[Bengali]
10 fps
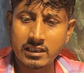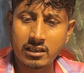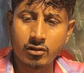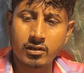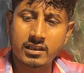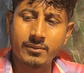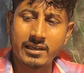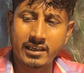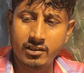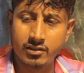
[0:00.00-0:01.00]
তো যাওয়ার
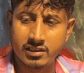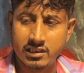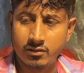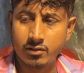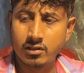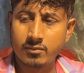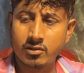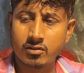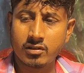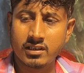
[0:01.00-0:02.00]
কাম আগে হয়েছে ওখান
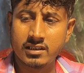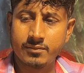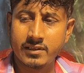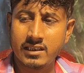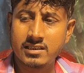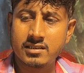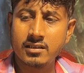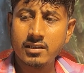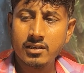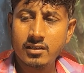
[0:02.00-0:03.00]
মনে করেন যে পেঁয়াজ
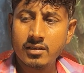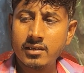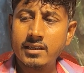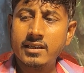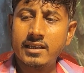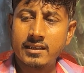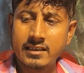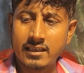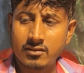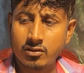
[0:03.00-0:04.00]
এটা
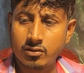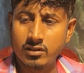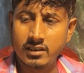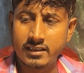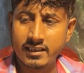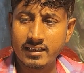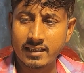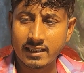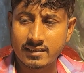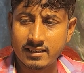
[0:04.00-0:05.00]
যার যতটি
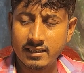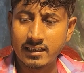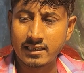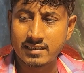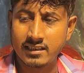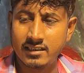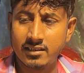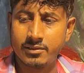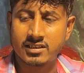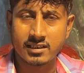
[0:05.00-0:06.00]
কিনে রাখছে আসতে
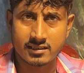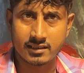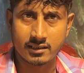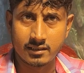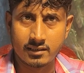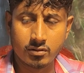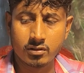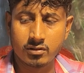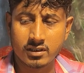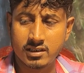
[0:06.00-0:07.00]
ধীরে ব্যস্ত আছে
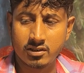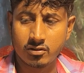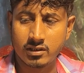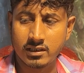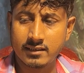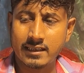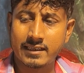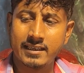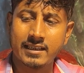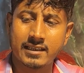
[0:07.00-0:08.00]
ওখান তো আর সিজন না
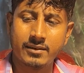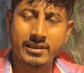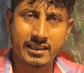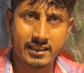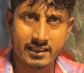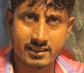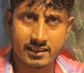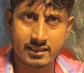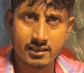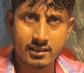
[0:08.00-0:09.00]
যা কিনার কাম আগে কিনছে